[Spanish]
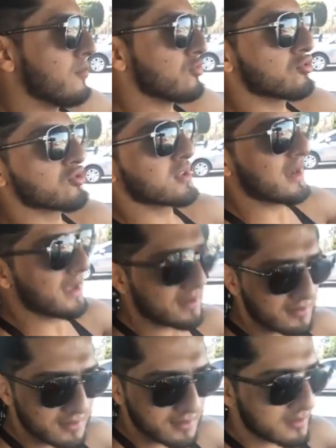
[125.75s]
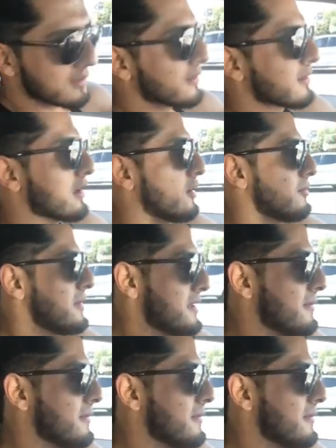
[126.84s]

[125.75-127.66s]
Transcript: Muchos creen que no me